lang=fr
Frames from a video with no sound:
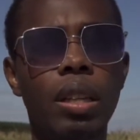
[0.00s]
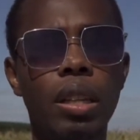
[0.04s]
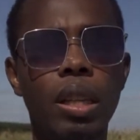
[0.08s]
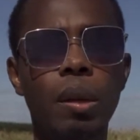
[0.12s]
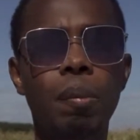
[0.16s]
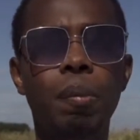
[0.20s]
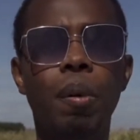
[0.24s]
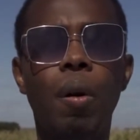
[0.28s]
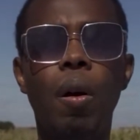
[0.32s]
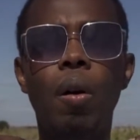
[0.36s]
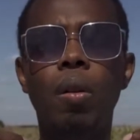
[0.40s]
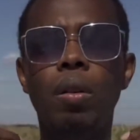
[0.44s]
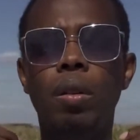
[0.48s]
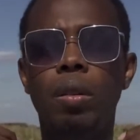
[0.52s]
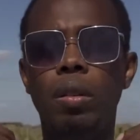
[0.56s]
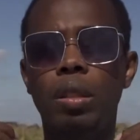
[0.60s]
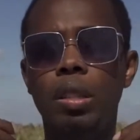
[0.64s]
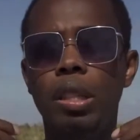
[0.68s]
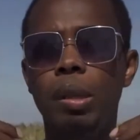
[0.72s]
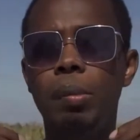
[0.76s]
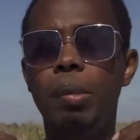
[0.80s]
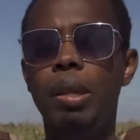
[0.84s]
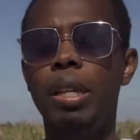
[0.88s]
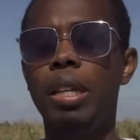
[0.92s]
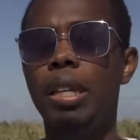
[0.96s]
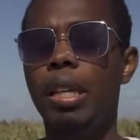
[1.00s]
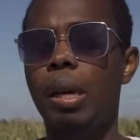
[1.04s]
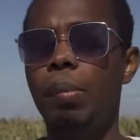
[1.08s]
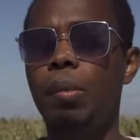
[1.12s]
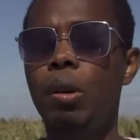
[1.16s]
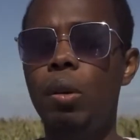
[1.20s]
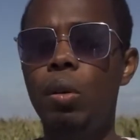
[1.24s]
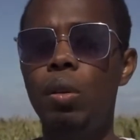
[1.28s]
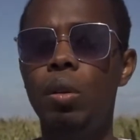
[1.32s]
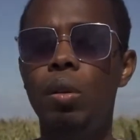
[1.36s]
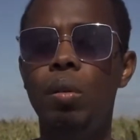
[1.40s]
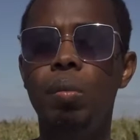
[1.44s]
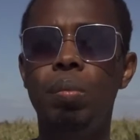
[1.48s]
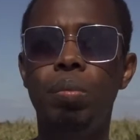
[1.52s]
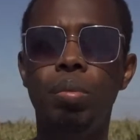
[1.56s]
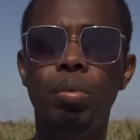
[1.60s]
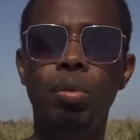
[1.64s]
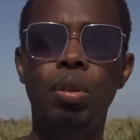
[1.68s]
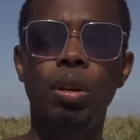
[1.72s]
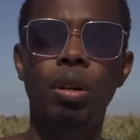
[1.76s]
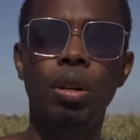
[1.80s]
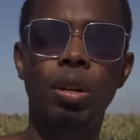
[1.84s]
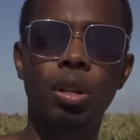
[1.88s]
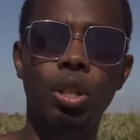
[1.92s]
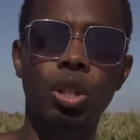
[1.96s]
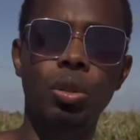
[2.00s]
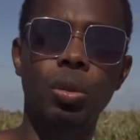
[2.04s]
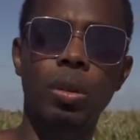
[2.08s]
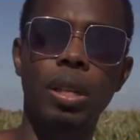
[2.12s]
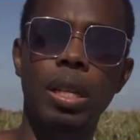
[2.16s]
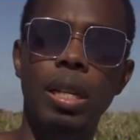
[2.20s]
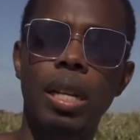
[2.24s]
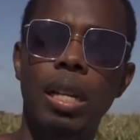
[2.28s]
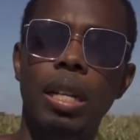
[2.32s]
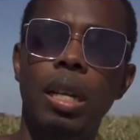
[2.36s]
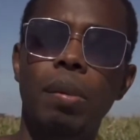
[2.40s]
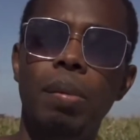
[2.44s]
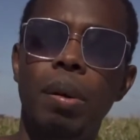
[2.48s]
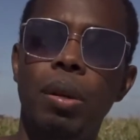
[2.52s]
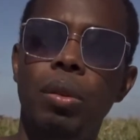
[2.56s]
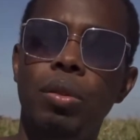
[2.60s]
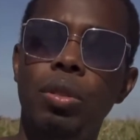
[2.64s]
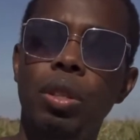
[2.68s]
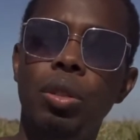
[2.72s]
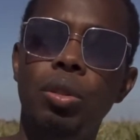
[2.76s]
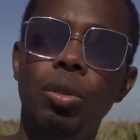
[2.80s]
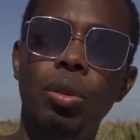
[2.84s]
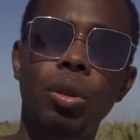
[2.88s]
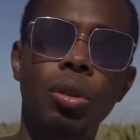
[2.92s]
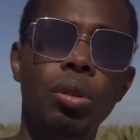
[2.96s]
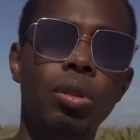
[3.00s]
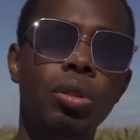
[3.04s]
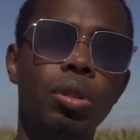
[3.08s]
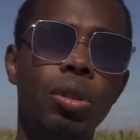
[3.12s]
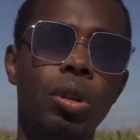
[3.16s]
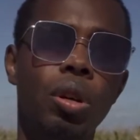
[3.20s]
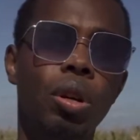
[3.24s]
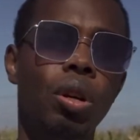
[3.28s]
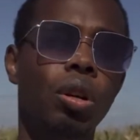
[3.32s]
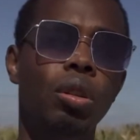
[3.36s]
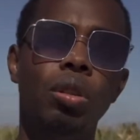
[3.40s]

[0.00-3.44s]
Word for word: qui prend des médicaments pour soigner la drépanocytose,